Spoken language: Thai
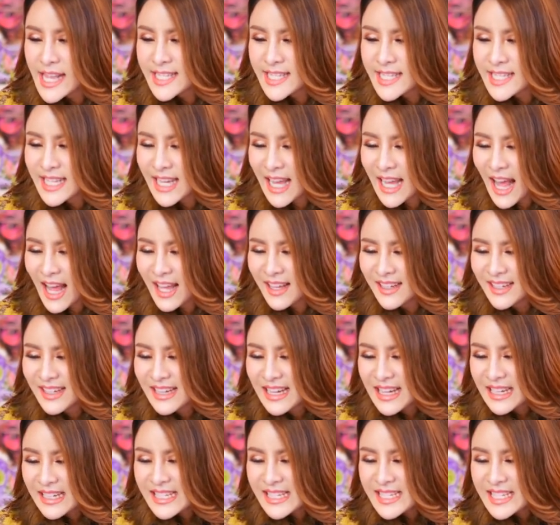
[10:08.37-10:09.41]
S นะคะ
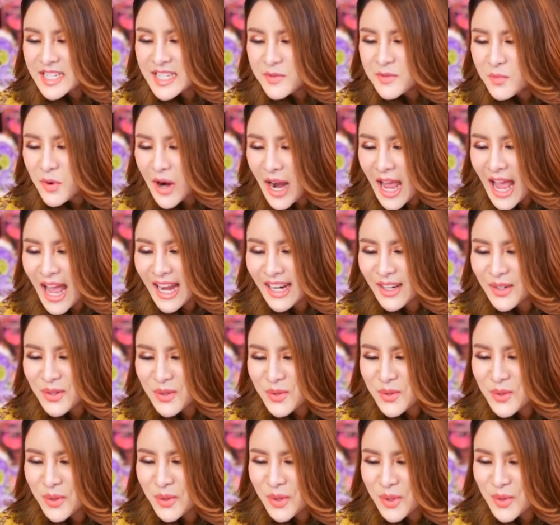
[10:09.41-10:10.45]
Liches Brand ของ
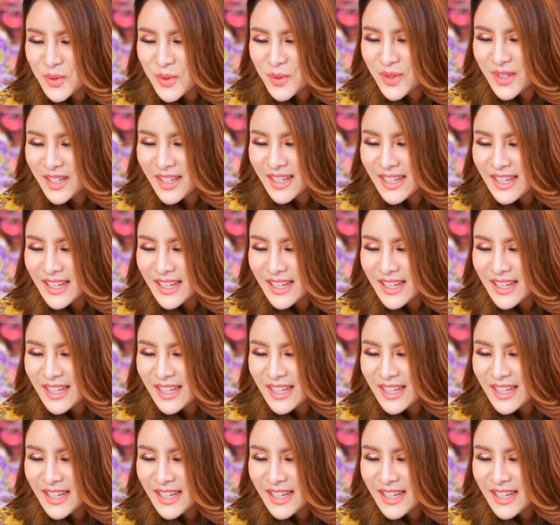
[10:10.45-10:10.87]
ครูรุ้ง